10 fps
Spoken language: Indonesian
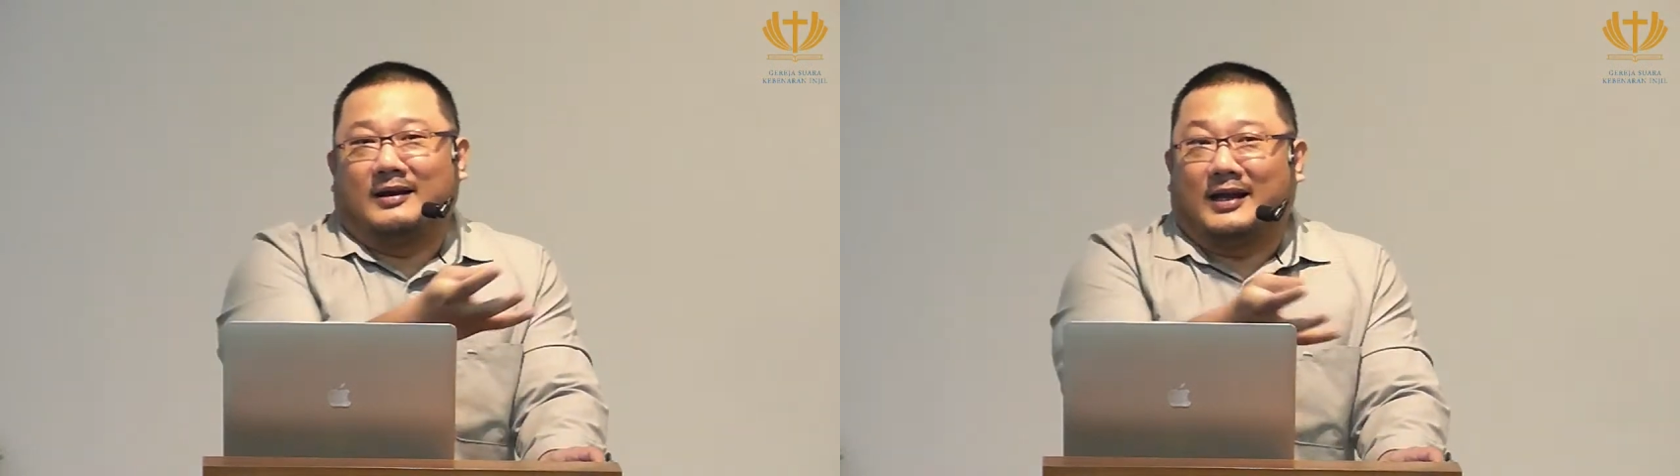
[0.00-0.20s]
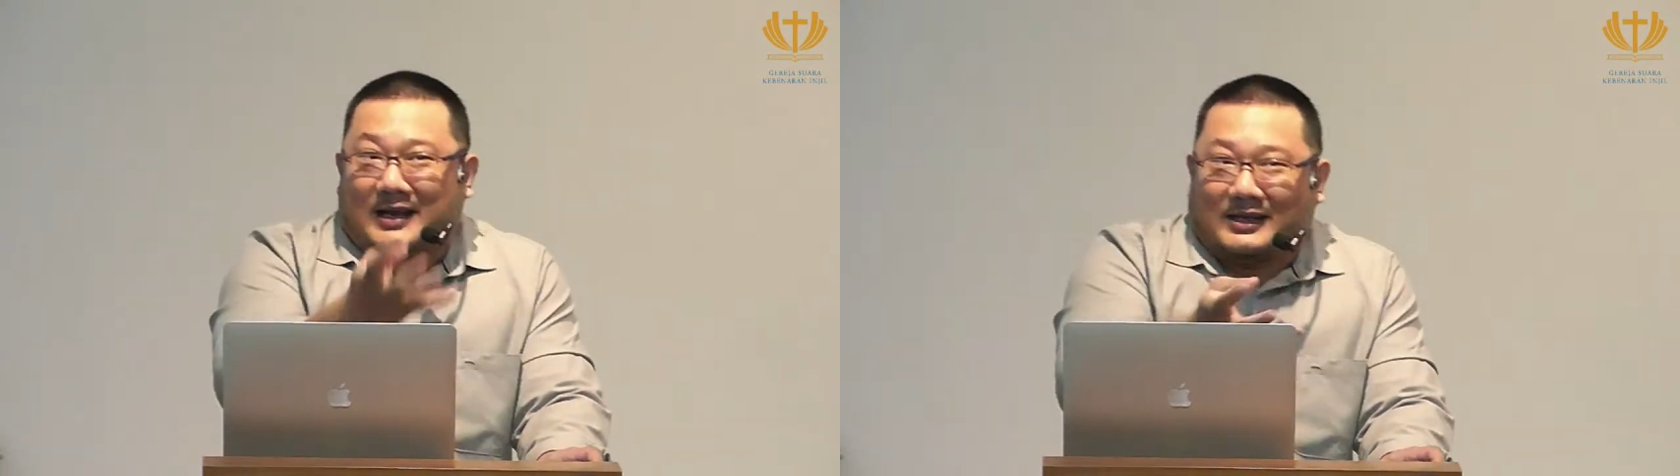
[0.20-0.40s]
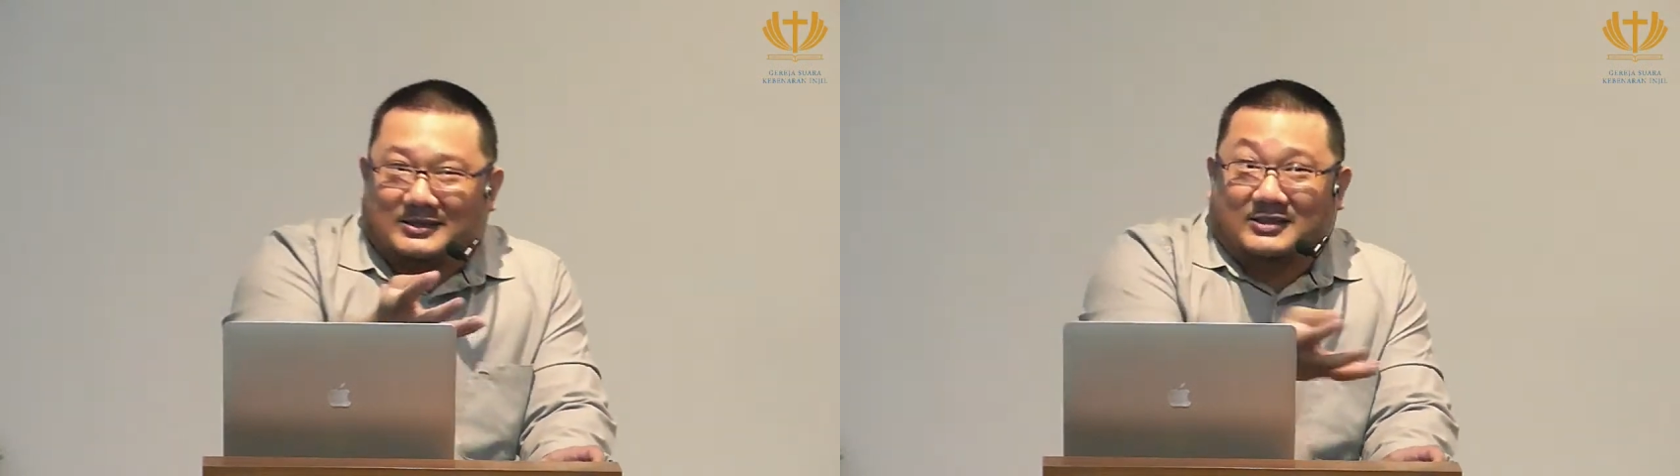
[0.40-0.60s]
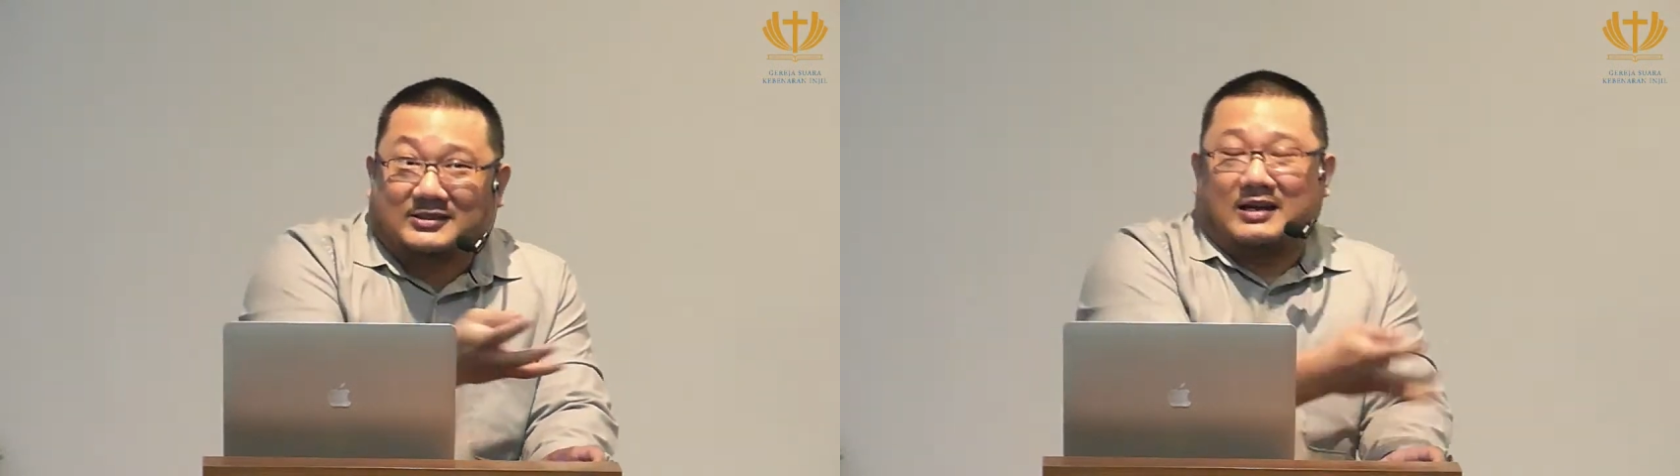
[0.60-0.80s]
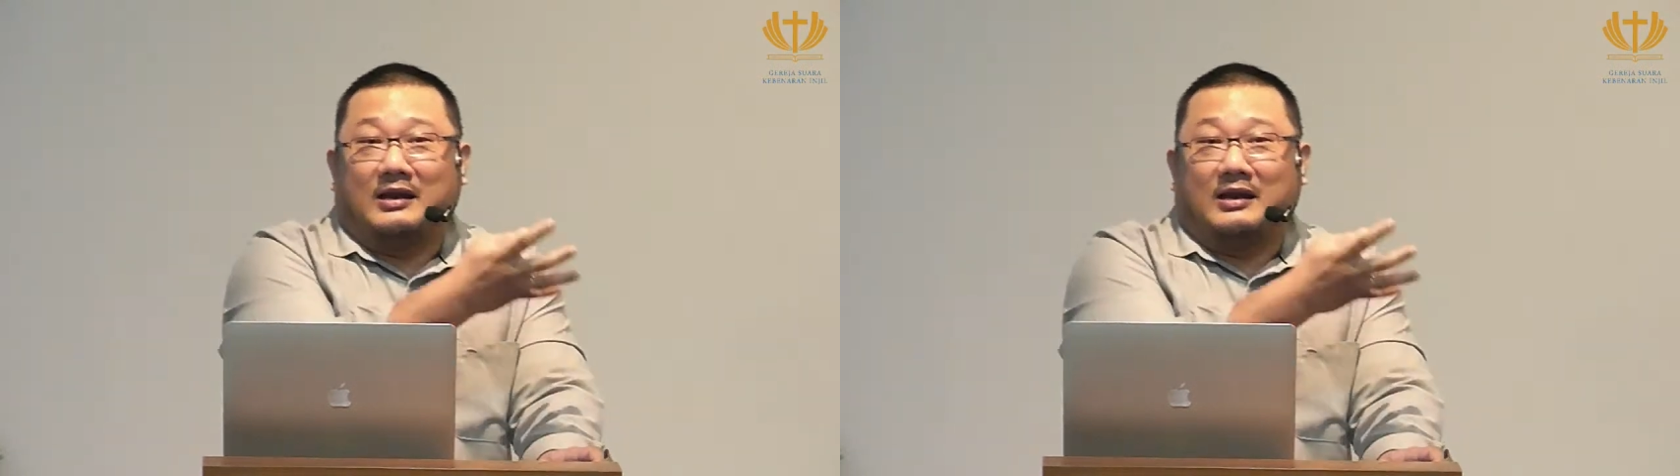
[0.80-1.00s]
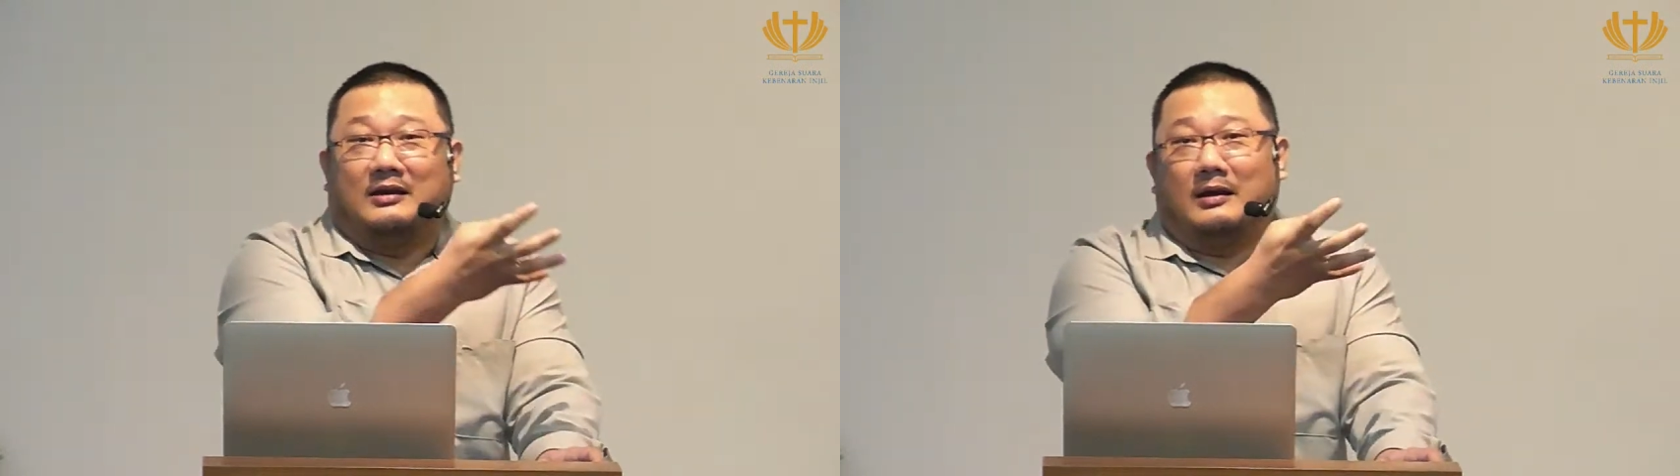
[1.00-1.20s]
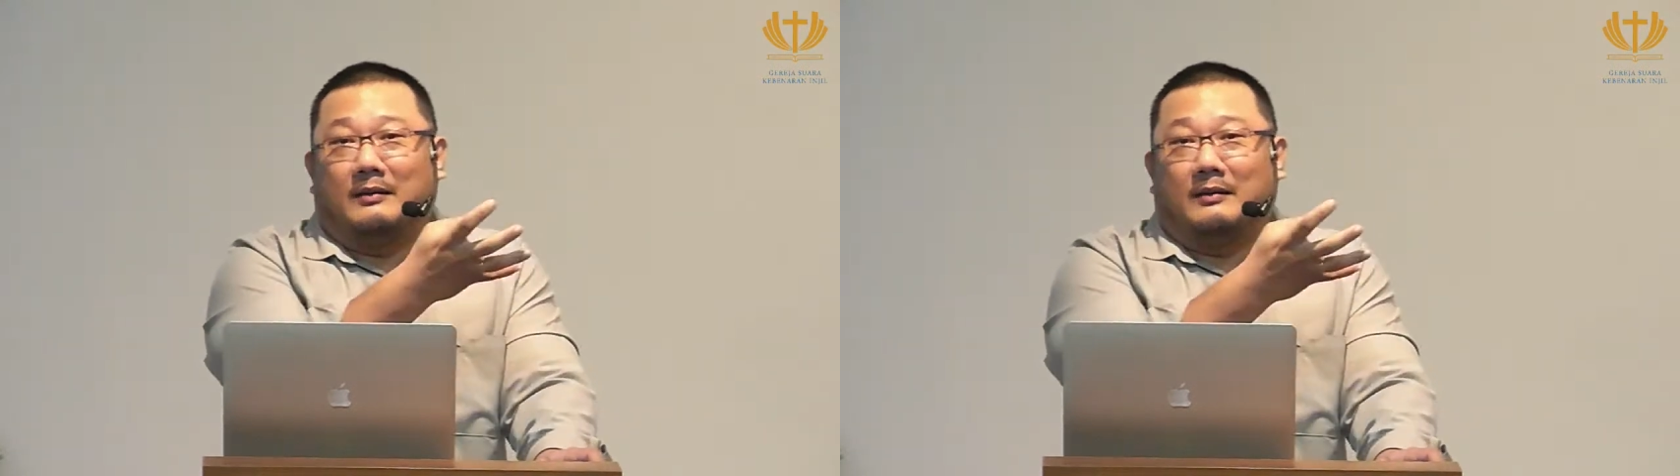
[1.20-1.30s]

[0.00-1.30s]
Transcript: kenajisan Anda,